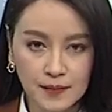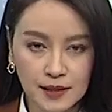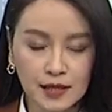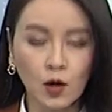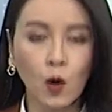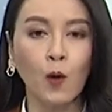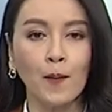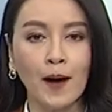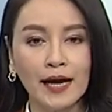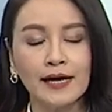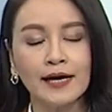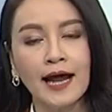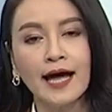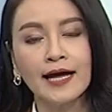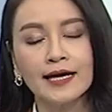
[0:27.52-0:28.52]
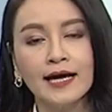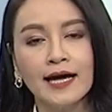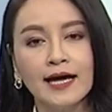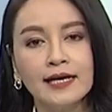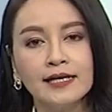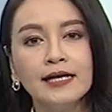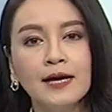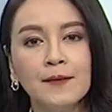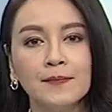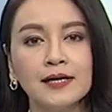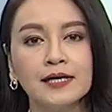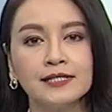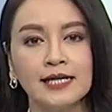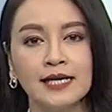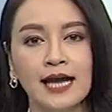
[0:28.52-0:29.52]
16,000ไร่ที่อำเภ
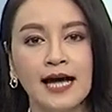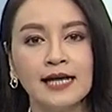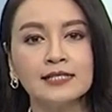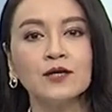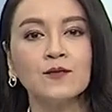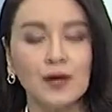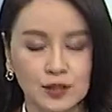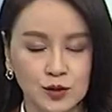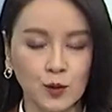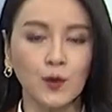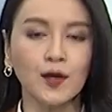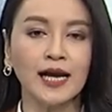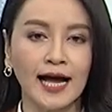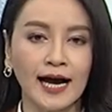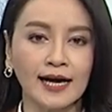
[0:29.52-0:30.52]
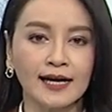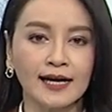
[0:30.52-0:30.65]
อจันะ จังหวัดสงขลา